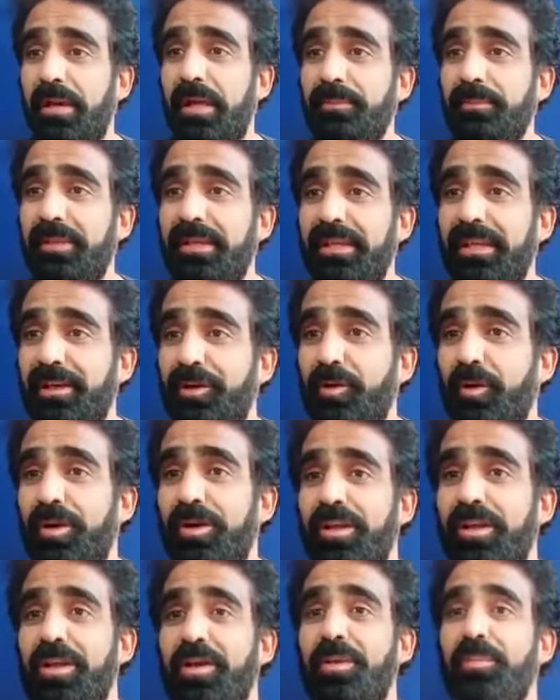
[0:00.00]
बाद में एक और
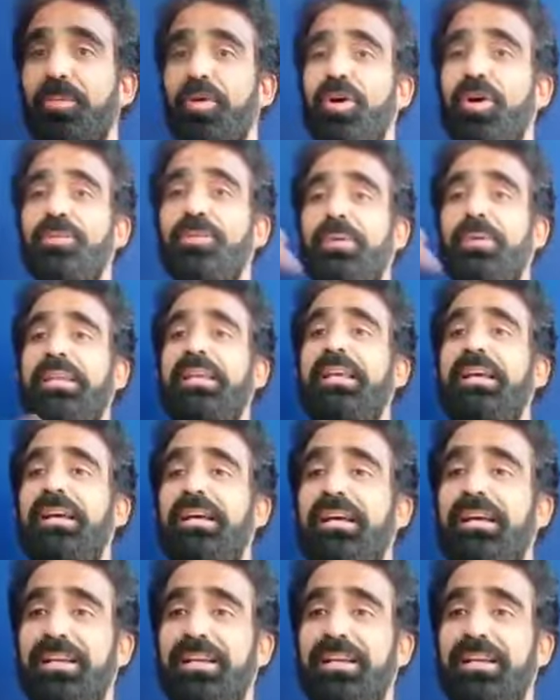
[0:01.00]
बहुत बढ़िया